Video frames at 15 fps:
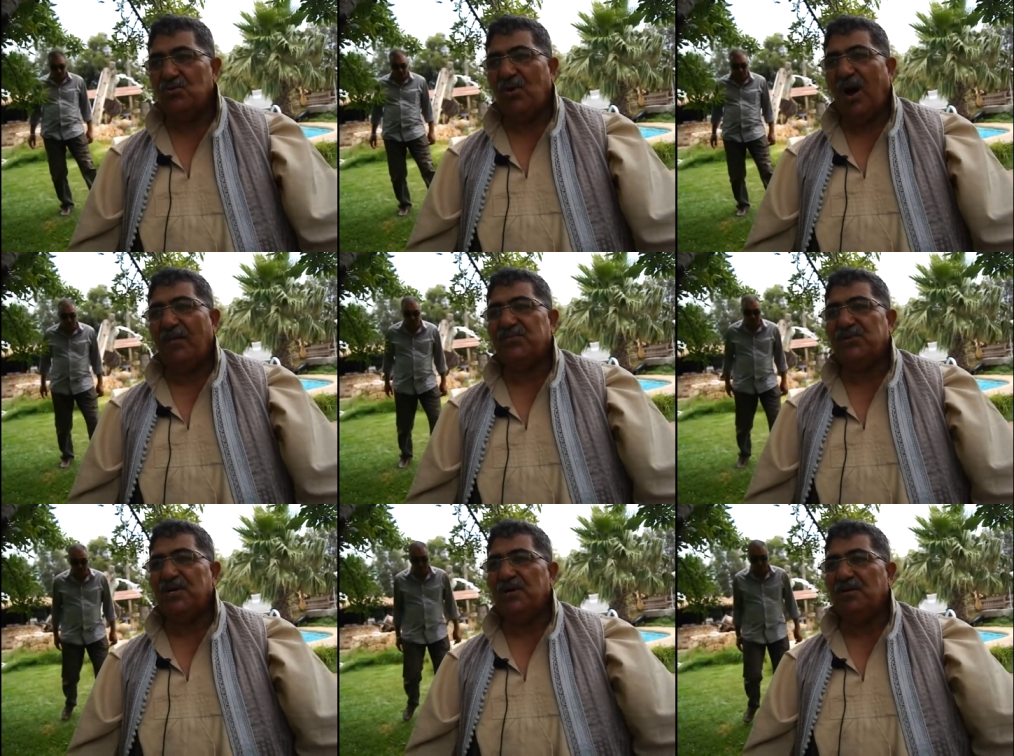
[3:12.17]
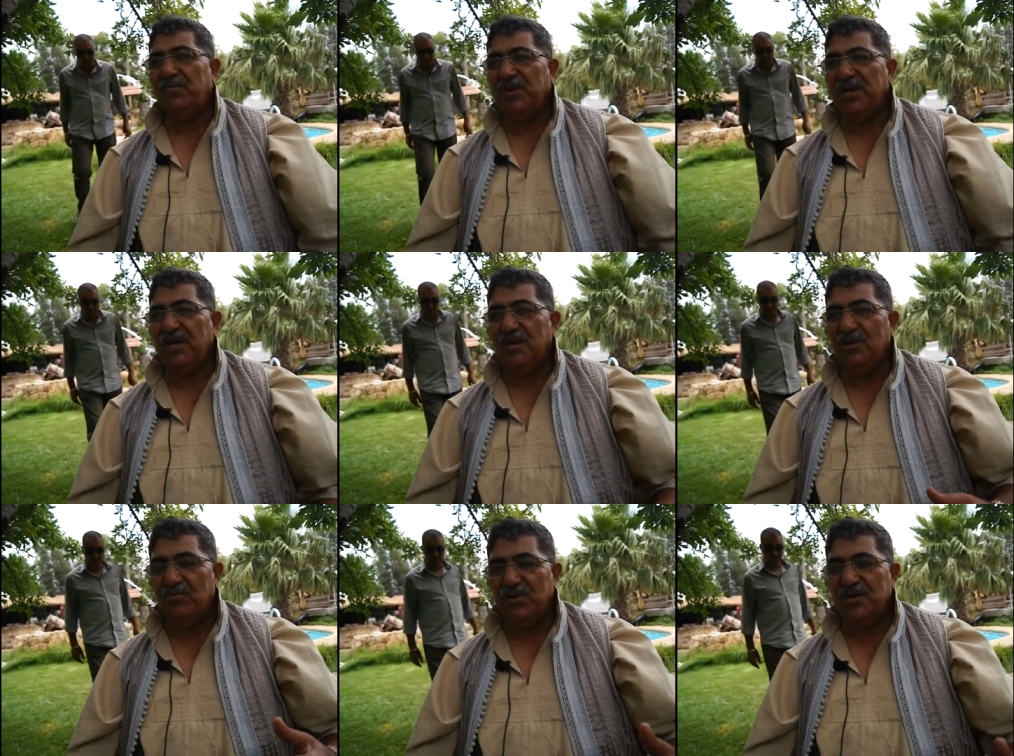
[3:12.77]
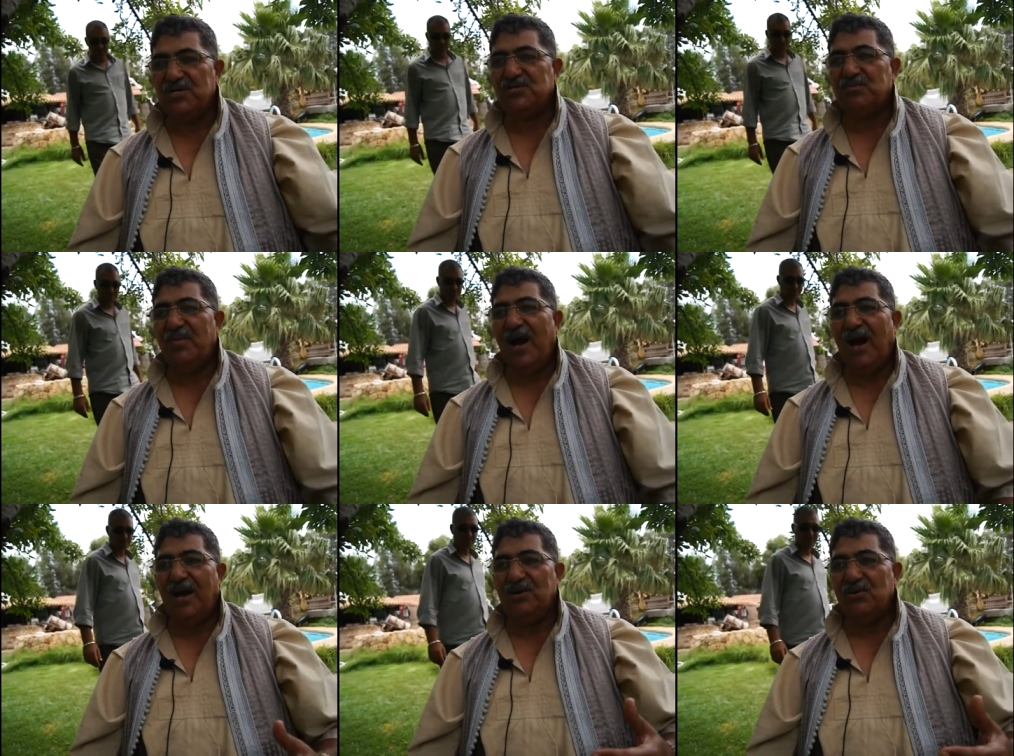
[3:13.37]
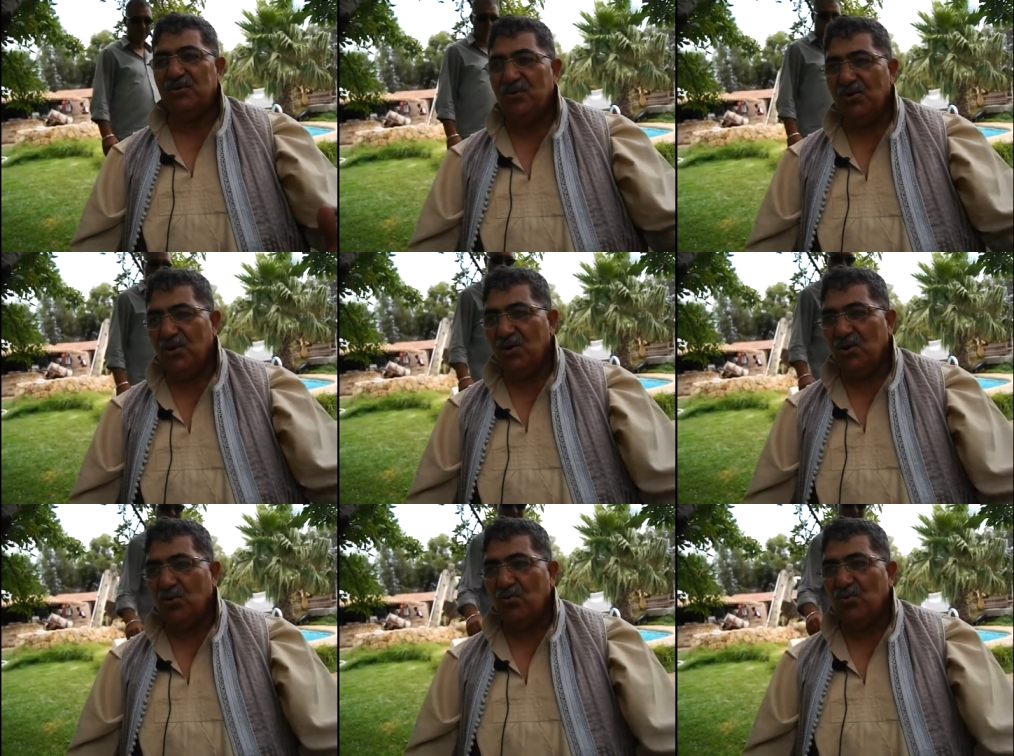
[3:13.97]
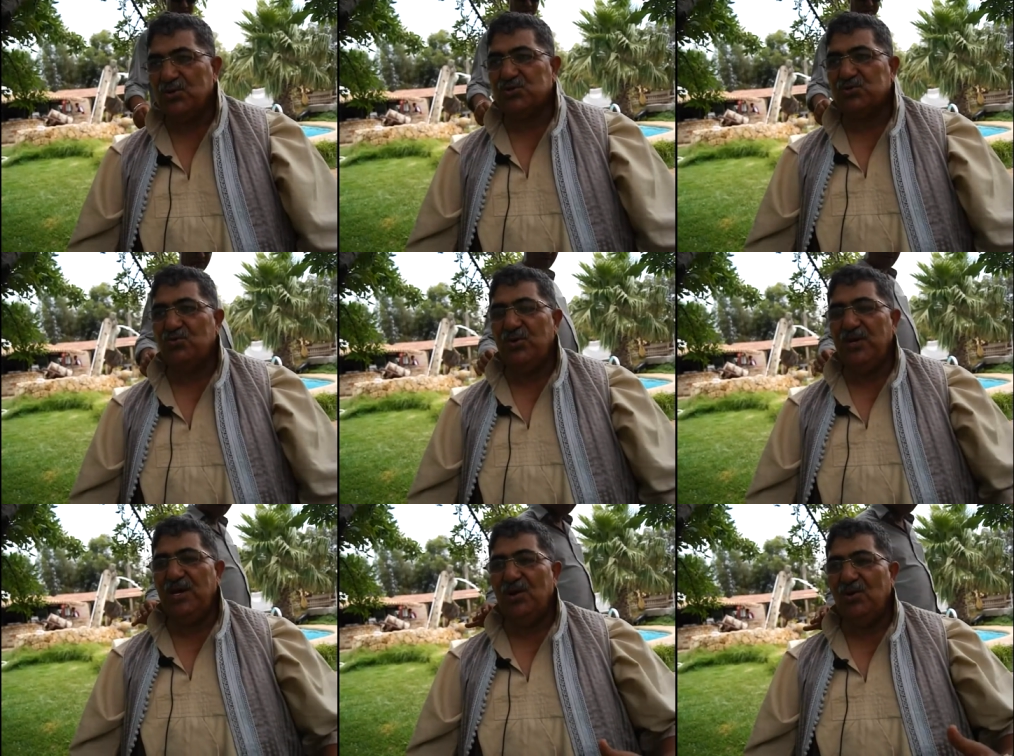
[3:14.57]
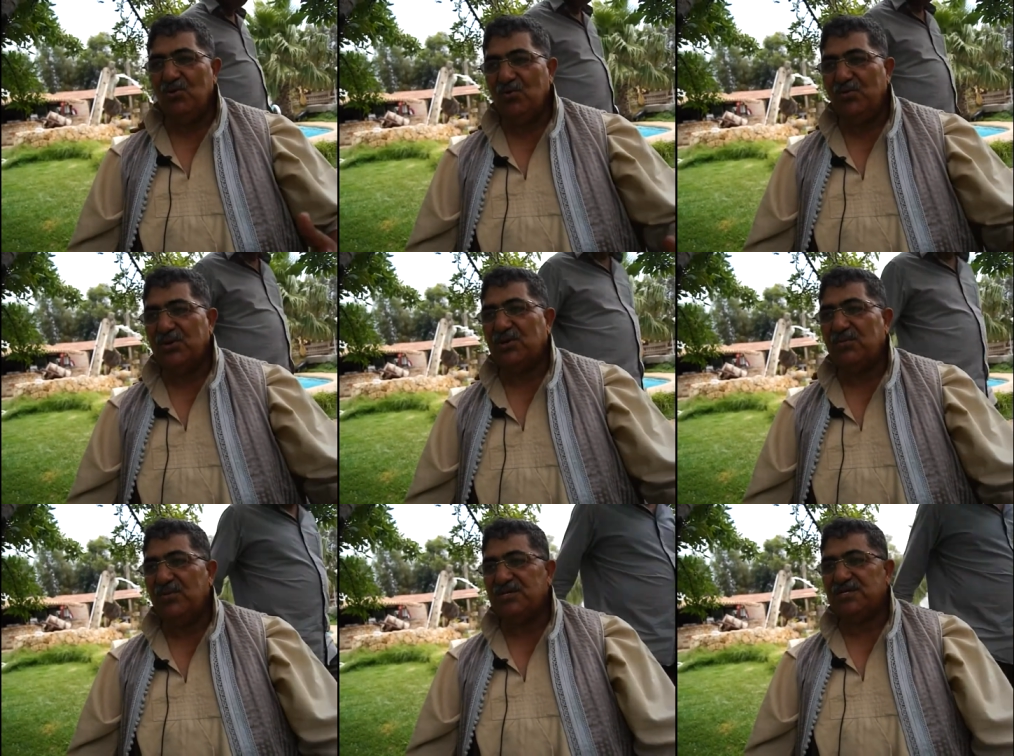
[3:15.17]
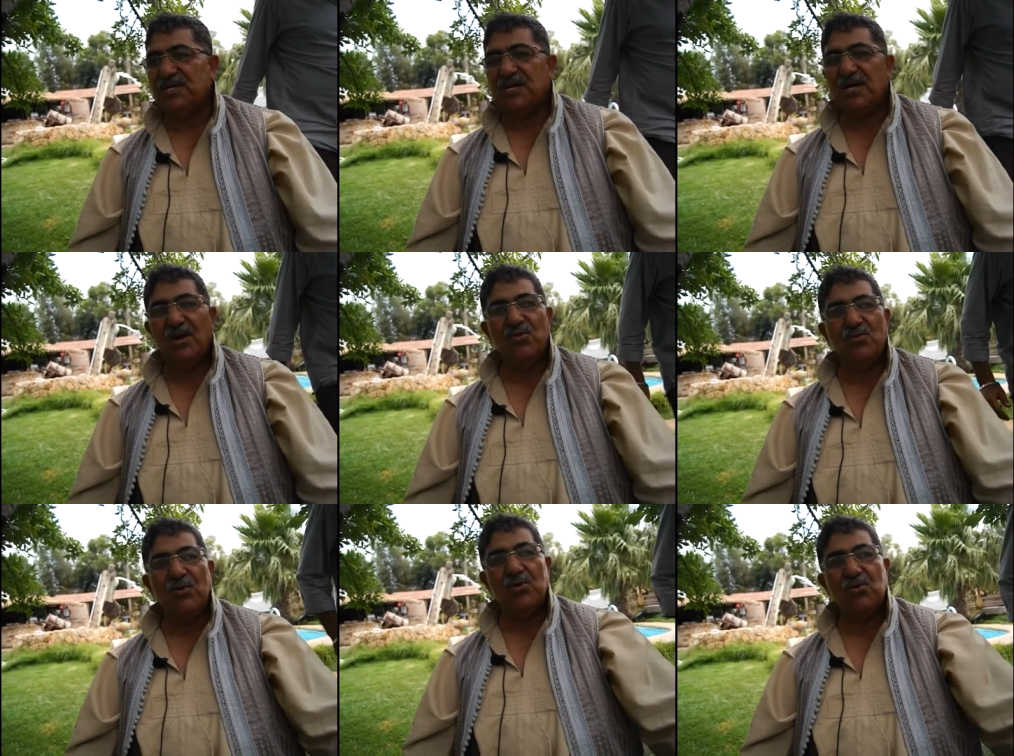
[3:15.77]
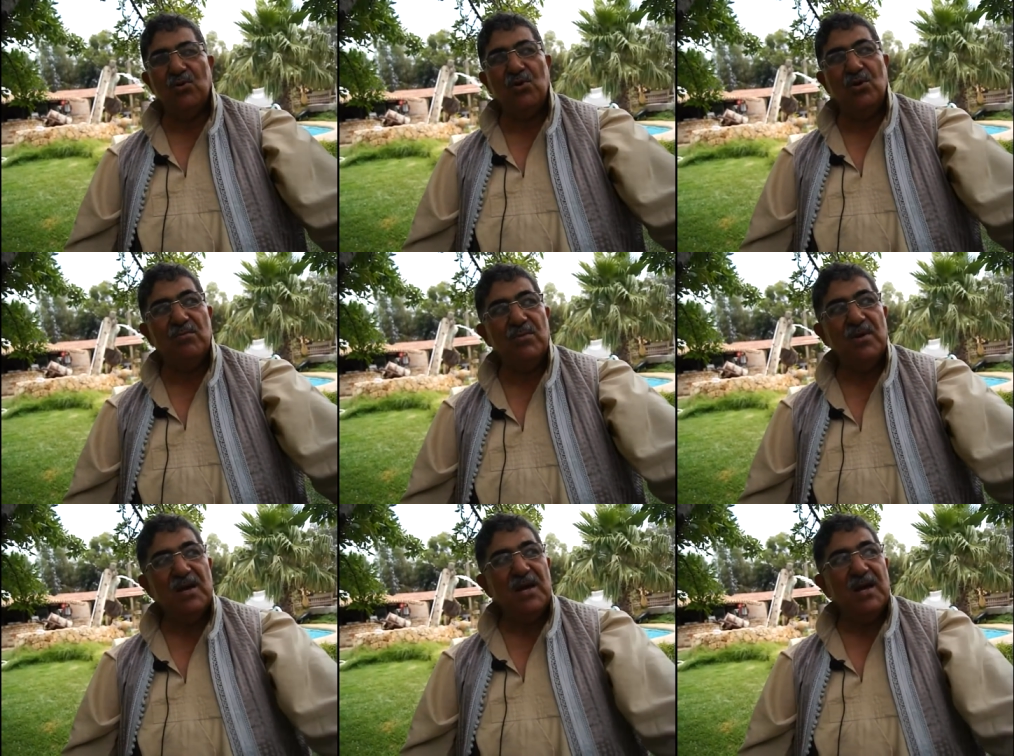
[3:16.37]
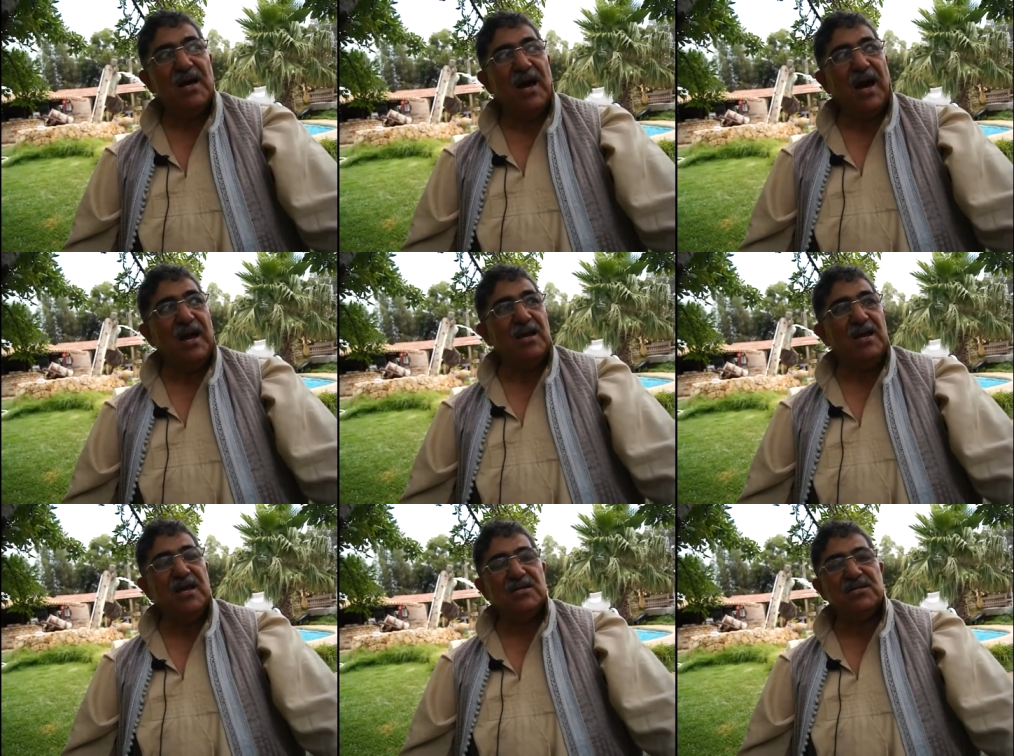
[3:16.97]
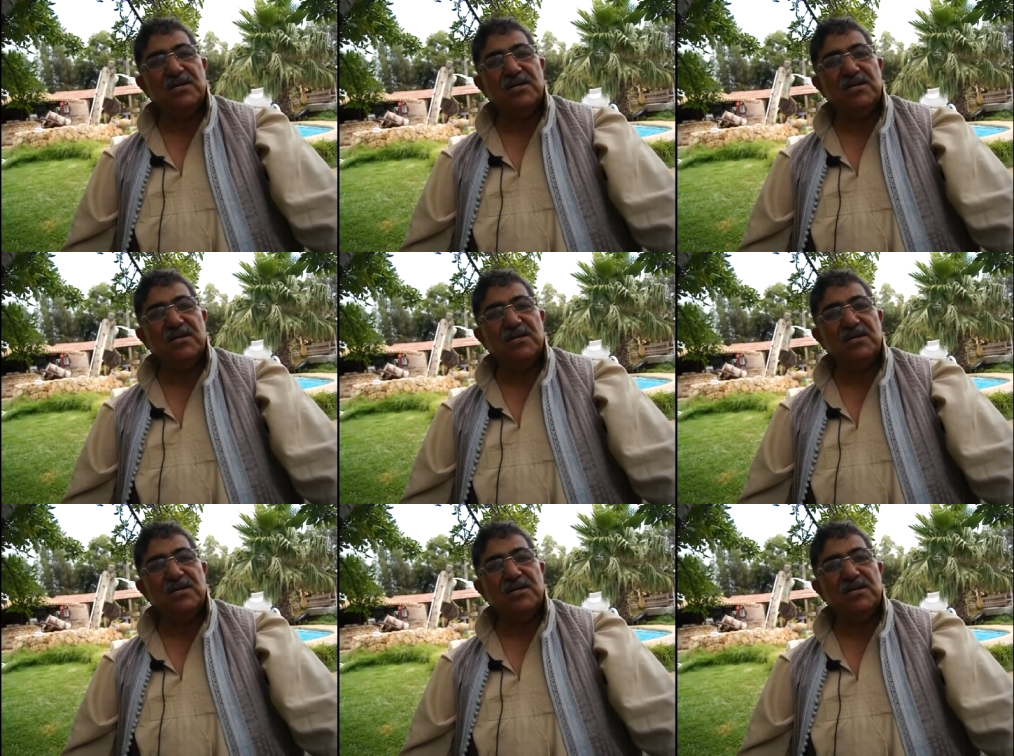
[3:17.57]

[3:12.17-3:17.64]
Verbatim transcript: وعبد النبي وبن سمعن والطويل وبتمسك هذوما كلهم عائلات